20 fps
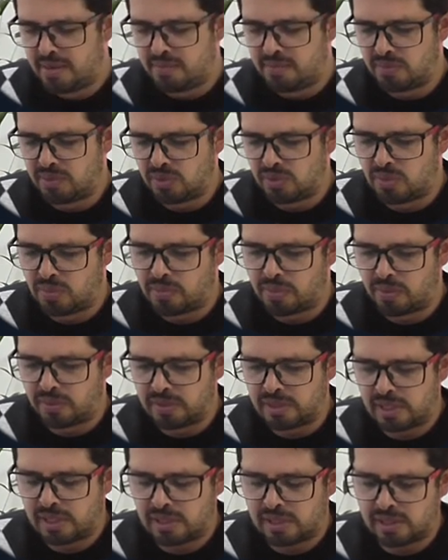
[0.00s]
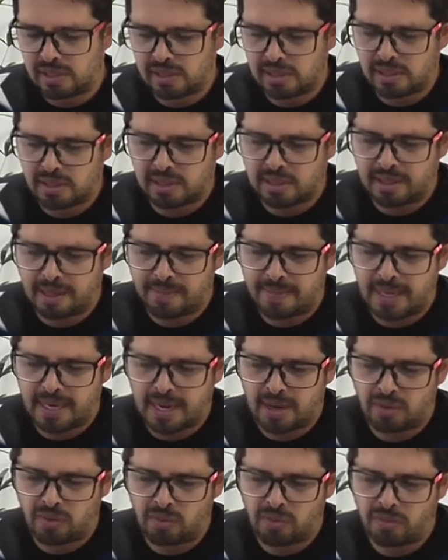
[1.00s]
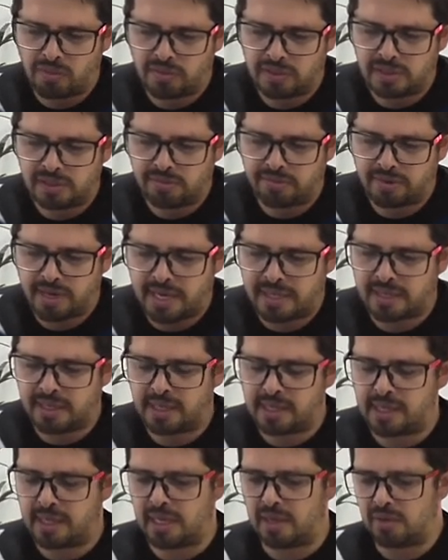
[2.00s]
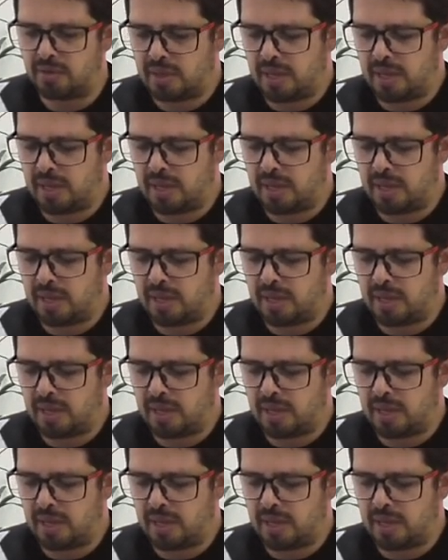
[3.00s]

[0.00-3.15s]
Muito bom de, de trabalhar com o Fuzzy Finder aqui,